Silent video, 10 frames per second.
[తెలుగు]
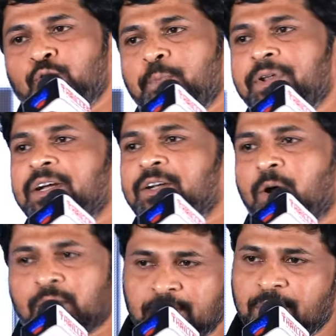సూపర్ హిట్
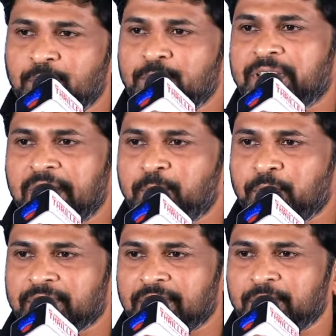టాక్తో
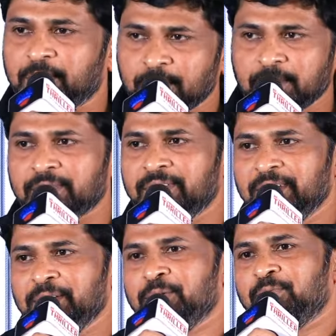దూసుకెళ్ళిపోతున్నందుకు
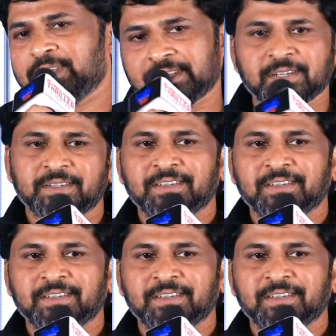ఫస్ట్